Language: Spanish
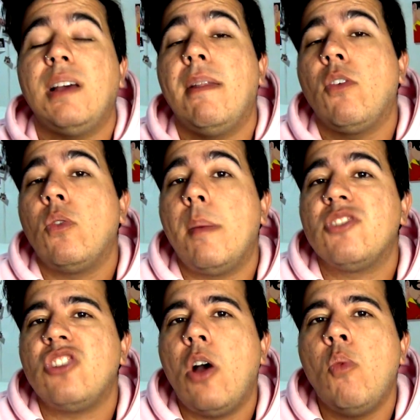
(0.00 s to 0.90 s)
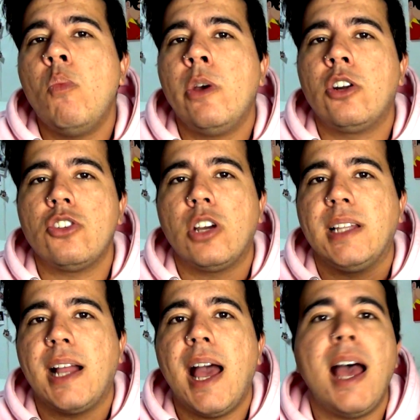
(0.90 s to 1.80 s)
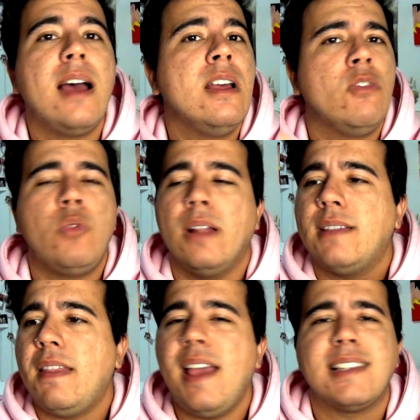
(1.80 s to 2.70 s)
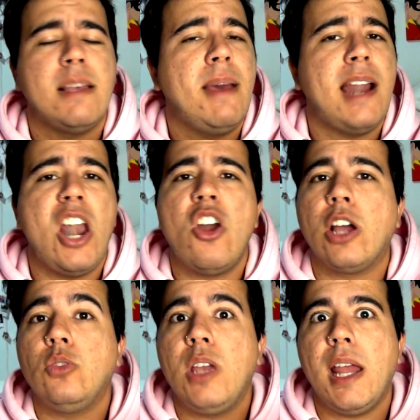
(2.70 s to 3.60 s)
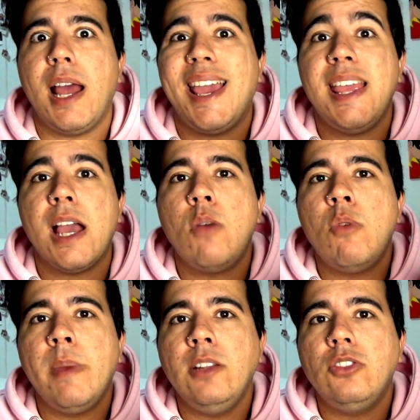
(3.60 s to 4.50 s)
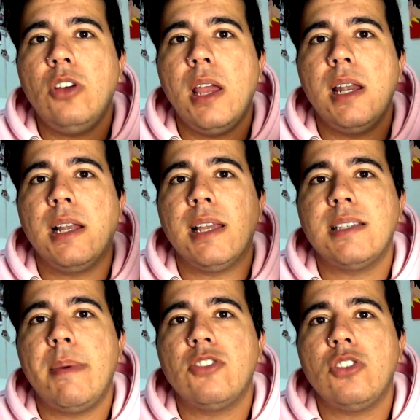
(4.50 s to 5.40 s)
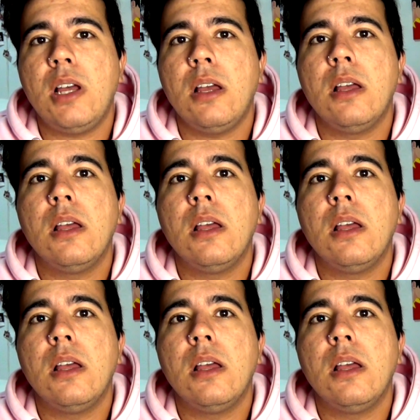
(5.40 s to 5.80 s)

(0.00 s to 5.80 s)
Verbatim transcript: estás hablando con una persona, un buen rollo que te caga durante días, semanas, lo que tú quieras, y llega un momento en el que esa persona